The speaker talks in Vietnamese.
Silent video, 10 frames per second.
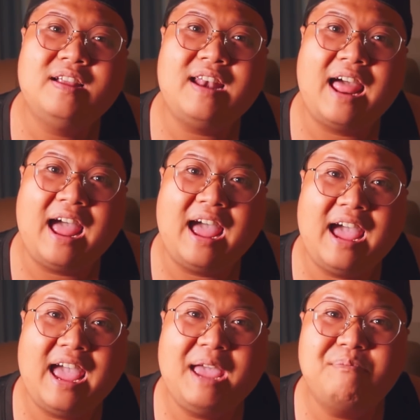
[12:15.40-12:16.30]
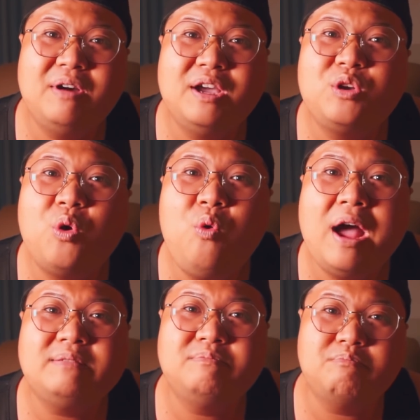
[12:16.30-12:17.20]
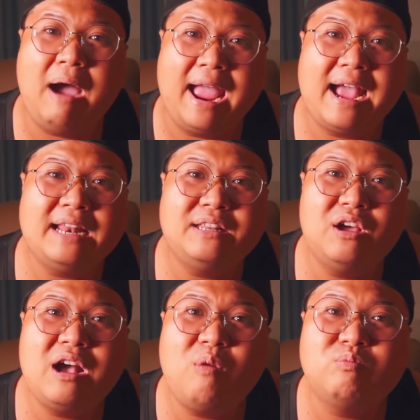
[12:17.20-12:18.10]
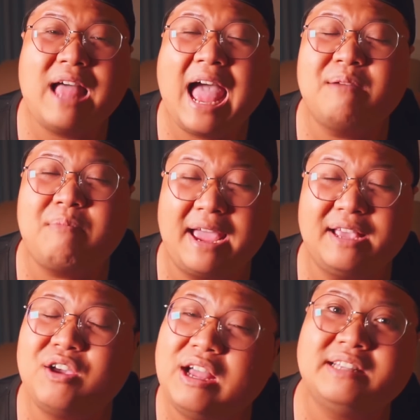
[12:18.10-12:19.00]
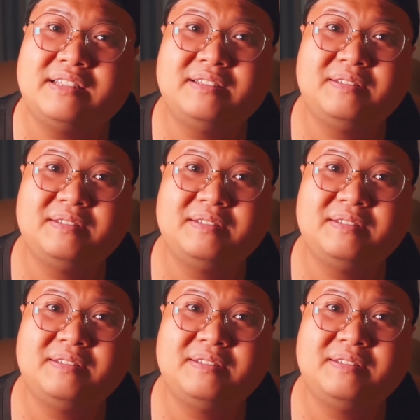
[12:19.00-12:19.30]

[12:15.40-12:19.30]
là em ơi cứu anh bạn anh nó không tha mạng cho anh